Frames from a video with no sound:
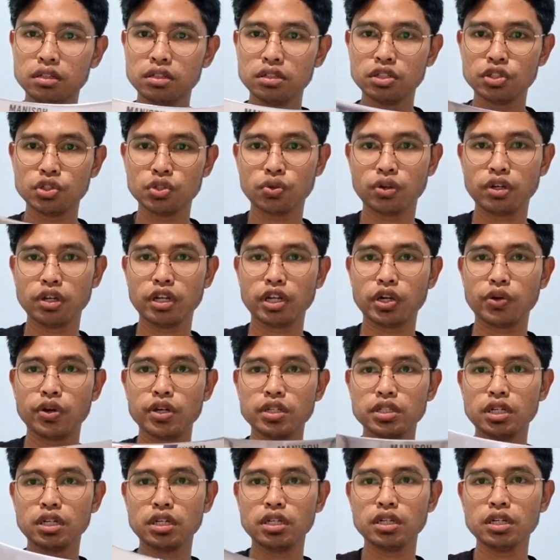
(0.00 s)
sesuai
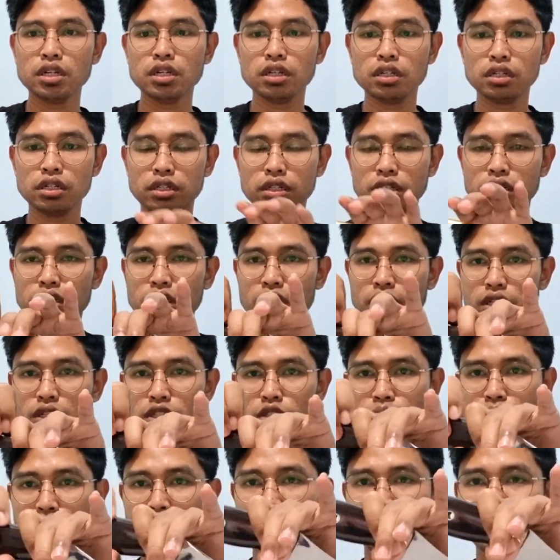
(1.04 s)
requestan ya handle nya
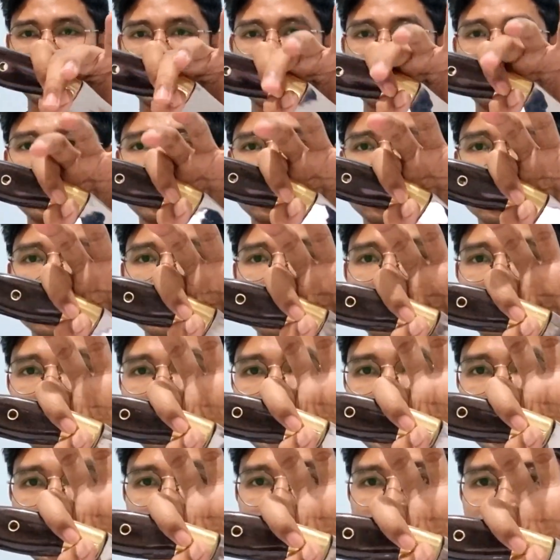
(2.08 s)
seperti ini
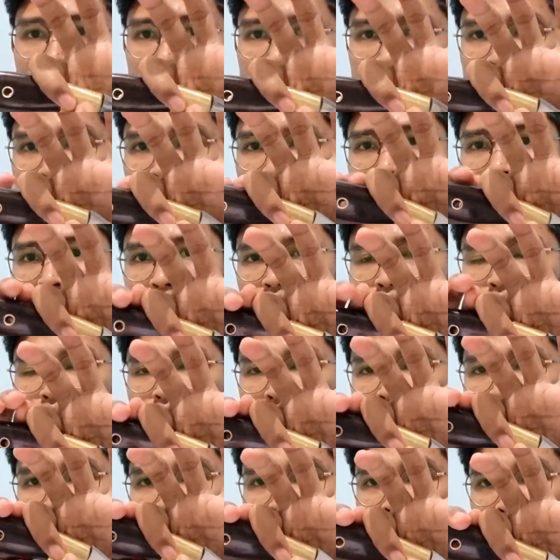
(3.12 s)
jadinya
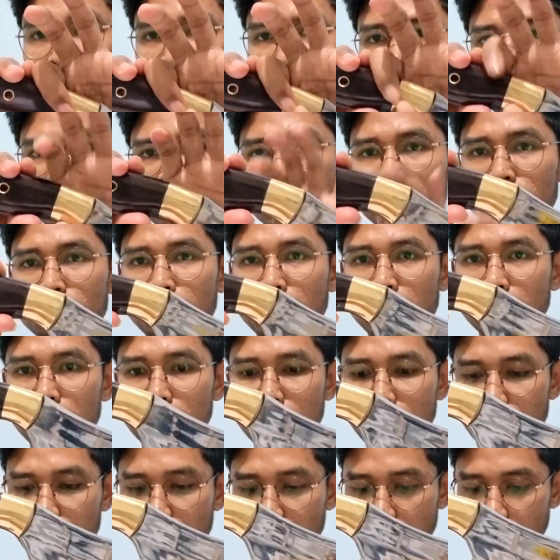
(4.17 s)

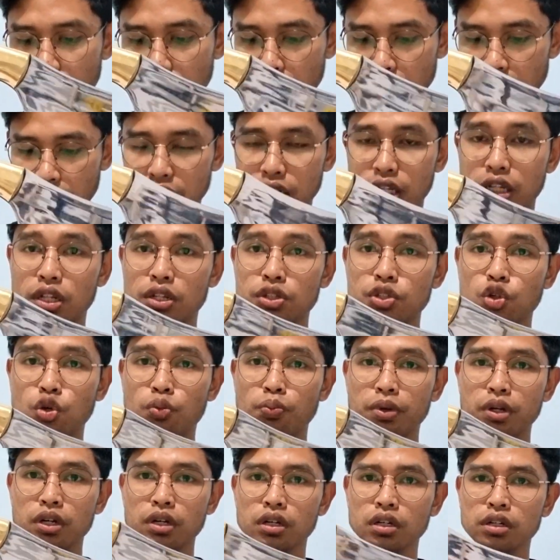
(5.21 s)
seperti handle
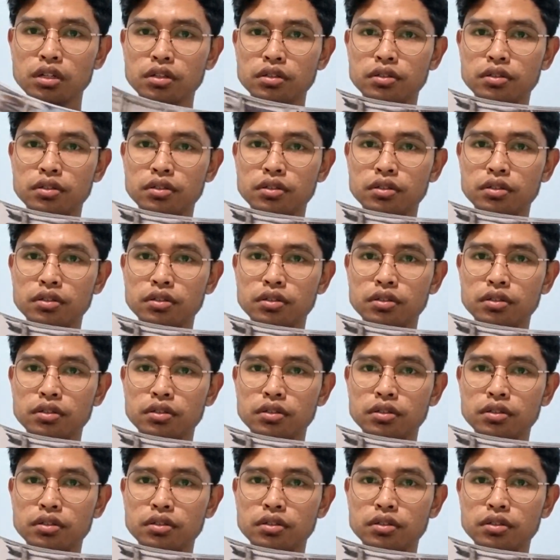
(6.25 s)
chopper